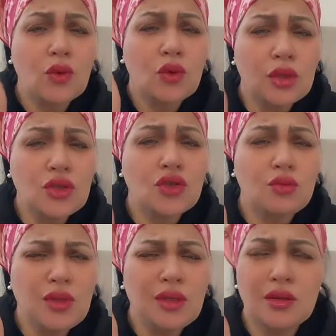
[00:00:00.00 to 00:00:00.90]
مش
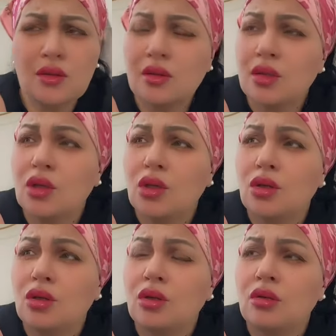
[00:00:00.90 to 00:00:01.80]
كيما هاك مش
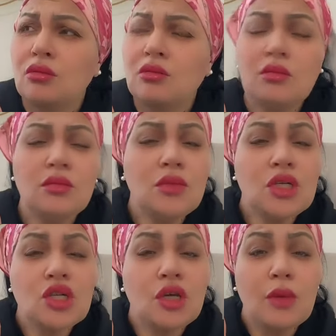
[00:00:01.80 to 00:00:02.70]
بزاف كيما هاك فهمتوا
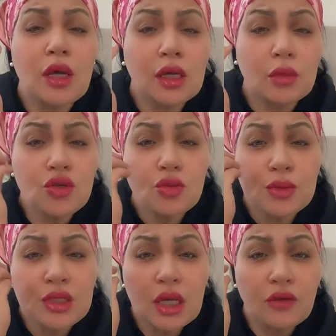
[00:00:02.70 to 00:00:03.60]
مش بزاف كيما
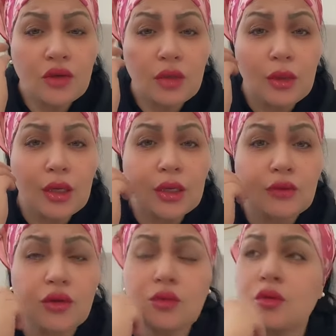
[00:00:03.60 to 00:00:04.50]
هاك
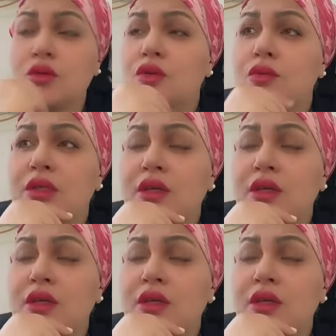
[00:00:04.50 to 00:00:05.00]
كثرت بزاف